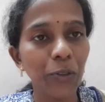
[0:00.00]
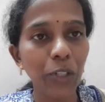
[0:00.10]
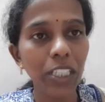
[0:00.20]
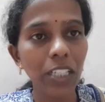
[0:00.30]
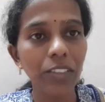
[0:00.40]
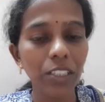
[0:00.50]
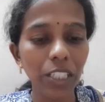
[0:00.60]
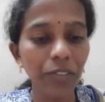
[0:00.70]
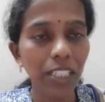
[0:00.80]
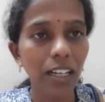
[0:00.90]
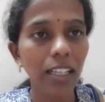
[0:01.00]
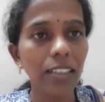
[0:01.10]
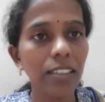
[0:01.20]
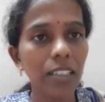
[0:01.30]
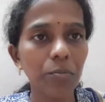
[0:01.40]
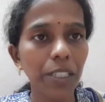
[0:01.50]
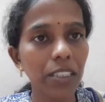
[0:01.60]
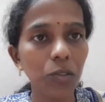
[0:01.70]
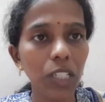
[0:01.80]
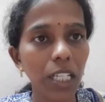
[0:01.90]
தூரத்தில் வந்தோன்னே இவர் கார் நிற்கிறத
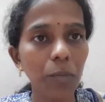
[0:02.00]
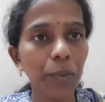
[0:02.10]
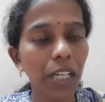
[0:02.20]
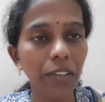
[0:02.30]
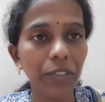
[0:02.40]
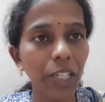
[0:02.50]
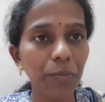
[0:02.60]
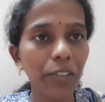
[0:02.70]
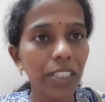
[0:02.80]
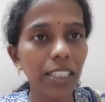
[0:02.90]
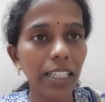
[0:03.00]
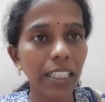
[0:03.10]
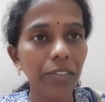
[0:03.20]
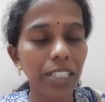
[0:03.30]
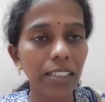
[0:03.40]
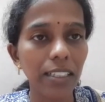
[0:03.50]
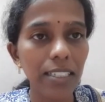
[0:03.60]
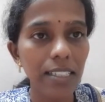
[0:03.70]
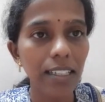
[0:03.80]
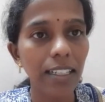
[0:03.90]
பார்த்துட்டு ஒரு ஹெல்ப்புக்கு அவர் வேகமாக வந்து இறங்கி வர்றாரு
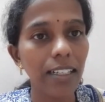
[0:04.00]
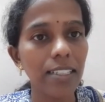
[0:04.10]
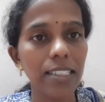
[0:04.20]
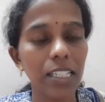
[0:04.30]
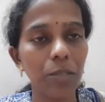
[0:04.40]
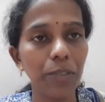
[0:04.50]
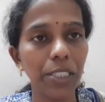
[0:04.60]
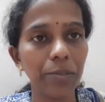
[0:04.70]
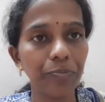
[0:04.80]
என்ன சார் என்ன ஆச்சு அப்படின்னு